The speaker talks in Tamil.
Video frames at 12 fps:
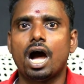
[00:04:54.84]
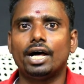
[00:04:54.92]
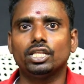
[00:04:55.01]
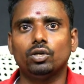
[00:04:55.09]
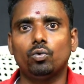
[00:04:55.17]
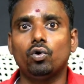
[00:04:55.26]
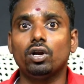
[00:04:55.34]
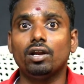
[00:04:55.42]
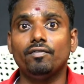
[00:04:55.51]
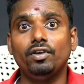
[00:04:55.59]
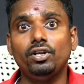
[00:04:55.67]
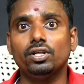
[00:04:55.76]
அதில் ஓடுற
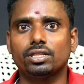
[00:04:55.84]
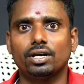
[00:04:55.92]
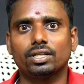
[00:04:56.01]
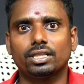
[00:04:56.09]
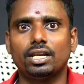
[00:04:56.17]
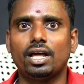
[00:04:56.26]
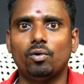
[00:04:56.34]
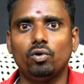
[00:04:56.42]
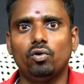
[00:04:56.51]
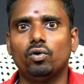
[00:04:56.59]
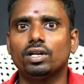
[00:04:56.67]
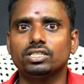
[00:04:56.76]
வீடியோ சாங்ஸ்லாம்
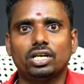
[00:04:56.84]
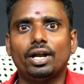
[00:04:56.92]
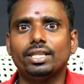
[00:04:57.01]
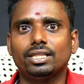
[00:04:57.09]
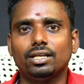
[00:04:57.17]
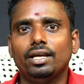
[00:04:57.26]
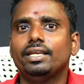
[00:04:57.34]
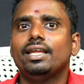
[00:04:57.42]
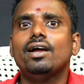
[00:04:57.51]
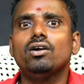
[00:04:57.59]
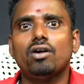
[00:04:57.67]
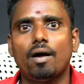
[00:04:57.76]
அவ்வளோ ஓடுற ஷார்ட்ஸுக்கெலாம்
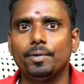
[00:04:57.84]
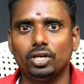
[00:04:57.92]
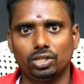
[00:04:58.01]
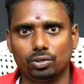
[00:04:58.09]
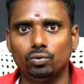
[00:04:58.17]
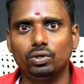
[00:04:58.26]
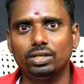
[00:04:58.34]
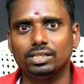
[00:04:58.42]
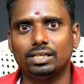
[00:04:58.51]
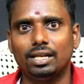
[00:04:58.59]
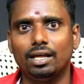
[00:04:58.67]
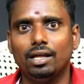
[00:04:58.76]
ஏன் காப்பிரைட்ஸ்
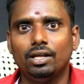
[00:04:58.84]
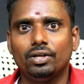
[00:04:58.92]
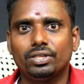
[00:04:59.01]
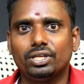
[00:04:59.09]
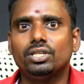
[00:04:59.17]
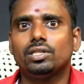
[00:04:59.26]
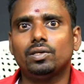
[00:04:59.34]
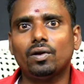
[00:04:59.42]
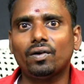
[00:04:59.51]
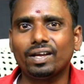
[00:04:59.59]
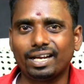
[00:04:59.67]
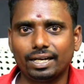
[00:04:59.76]
கொடுக்குறதில்ல
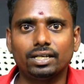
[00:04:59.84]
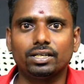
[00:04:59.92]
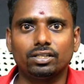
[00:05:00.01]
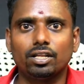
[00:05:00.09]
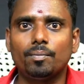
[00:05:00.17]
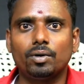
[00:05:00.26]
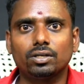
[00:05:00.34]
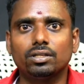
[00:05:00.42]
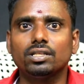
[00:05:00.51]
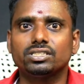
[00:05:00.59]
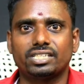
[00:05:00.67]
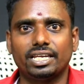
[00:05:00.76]
சென்சிட்டிவான கண்டென்ட் இருந்தால்
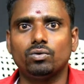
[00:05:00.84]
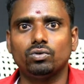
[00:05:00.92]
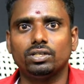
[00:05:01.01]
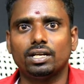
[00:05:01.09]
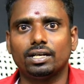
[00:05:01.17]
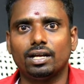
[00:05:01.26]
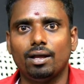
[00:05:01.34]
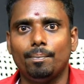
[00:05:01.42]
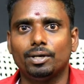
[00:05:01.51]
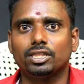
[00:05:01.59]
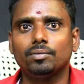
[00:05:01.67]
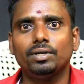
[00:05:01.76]
மட்டும்தான் ஸ்ட்ரைக் கொடுக்குறாங்க
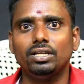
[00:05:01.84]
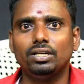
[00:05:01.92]
மற்றபடி